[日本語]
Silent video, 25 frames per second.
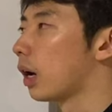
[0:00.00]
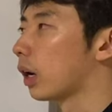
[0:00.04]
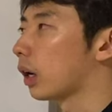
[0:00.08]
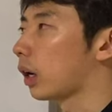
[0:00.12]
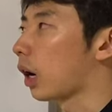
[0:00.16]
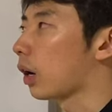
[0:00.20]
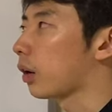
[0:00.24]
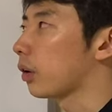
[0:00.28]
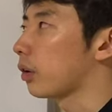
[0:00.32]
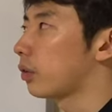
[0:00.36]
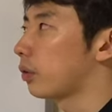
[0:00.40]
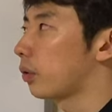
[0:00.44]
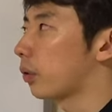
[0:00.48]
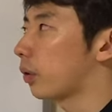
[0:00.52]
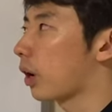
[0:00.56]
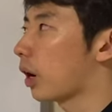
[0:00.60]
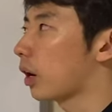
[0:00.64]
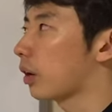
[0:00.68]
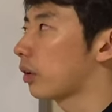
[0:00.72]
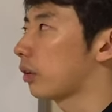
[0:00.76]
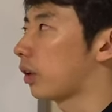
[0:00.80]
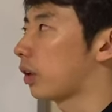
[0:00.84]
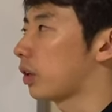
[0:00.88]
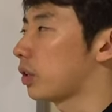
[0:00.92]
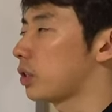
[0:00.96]
確率を掛
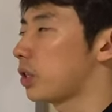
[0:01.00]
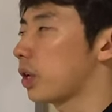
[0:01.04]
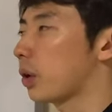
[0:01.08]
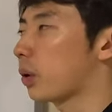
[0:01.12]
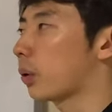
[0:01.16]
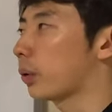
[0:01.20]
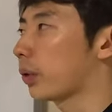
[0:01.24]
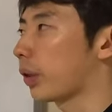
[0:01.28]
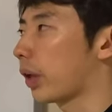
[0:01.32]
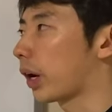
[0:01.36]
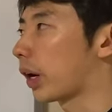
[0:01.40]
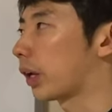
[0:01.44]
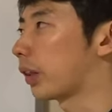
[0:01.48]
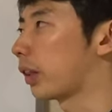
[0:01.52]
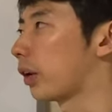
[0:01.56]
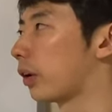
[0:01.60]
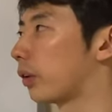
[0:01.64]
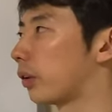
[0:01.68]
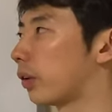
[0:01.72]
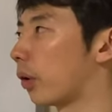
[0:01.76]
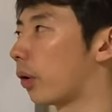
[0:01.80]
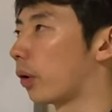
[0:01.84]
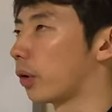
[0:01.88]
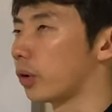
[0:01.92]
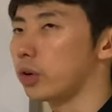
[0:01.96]
け算して答えが出る
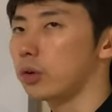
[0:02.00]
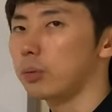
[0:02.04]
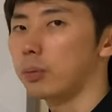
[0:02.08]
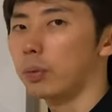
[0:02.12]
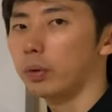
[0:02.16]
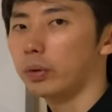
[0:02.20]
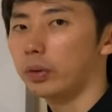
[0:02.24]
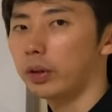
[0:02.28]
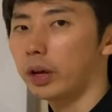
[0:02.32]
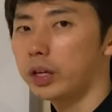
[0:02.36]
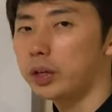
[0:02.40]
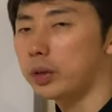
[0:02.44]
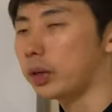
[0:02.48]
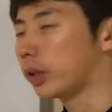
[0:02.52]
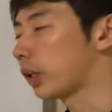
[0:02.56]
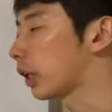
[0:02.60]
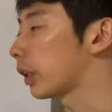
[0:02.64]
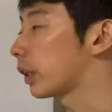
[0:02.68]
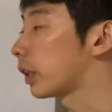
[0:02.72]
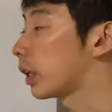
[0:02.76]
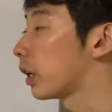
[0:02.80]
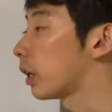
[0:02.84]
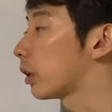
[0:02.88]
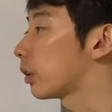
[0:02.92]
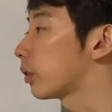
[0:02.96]
という問題には
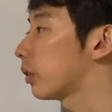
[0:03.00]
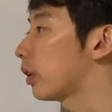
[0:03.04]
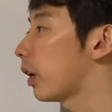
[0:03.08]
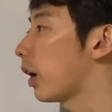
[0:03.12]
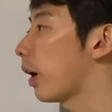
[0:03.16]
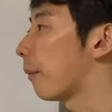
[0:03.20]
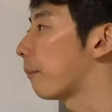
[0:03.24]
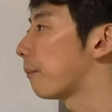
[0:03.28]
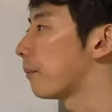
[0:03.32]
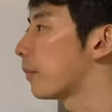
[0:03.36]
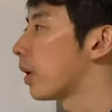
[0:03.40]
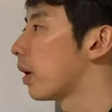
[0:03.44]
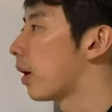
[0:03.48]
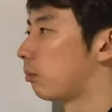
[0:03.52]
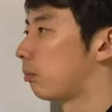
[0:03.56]
なっていなくて、